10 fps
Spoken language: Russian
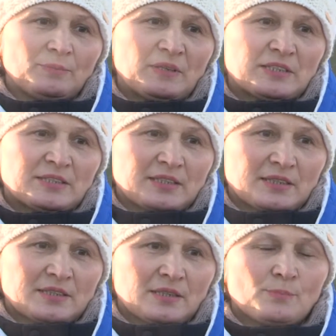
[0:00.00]

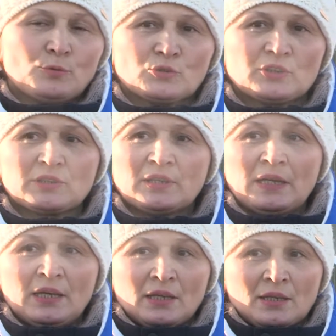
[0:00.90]
медицинский пункт,
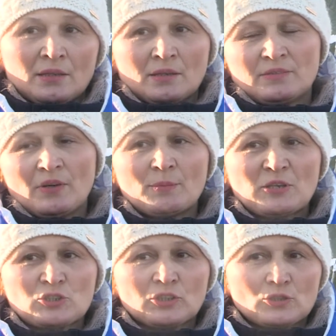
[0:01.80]
две
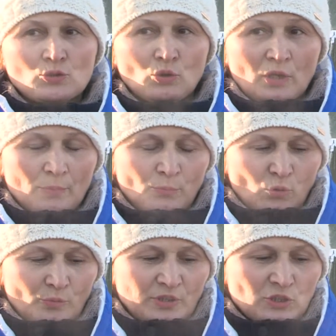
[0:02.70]
машины скорой
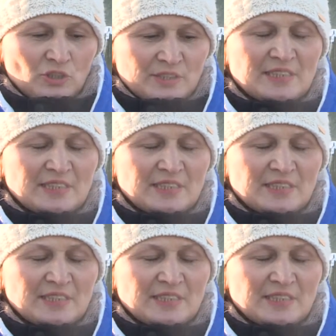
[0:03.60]
помощи.